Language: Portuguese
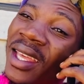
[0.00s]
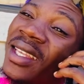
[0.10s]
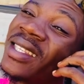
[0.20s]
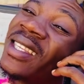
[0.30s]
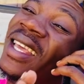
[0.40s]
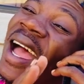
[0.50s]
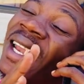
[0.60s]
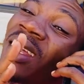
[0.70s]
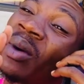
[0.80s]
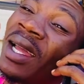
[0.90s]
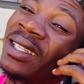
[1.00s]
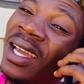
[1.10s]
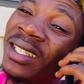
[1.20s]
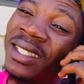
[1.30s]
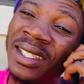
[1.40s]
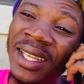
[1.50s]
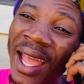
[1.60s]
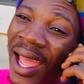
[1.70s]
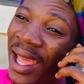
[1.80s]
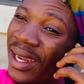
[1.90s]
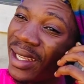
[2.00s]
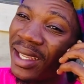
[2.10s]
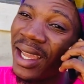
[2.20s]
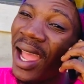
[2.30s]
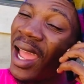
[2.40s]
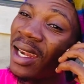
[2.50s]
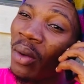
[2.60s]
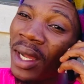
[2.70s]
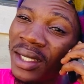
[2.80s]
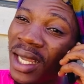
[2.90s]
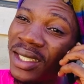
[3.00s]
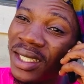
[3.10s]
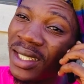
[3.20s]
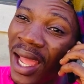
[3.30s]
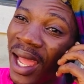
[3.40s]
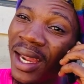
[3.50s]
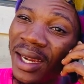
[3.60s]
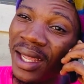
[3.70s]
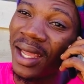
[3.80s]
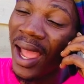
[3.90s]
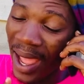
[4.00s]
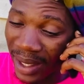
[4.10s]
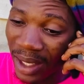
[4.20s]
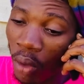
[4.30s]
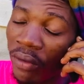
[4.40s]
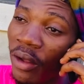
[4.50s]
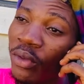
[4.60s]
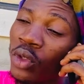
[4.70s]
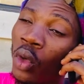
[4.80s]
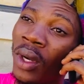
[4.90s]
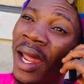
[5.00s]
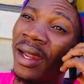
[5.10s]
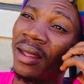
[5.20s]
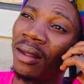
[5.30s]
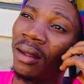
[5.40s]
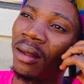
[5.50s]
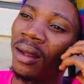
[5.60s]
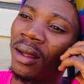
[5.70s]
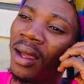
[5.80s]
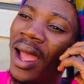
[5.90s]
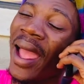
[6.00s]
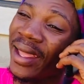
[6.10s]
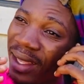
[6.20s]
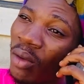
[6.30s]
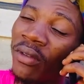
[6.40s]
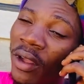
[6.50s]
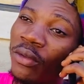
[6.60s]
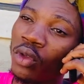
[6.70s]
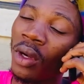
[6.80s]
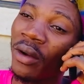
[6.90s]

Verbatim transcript: Se andam a te agitar, andam a te agitar, aqui não vai funcionar aqui aqui não vai funcionar.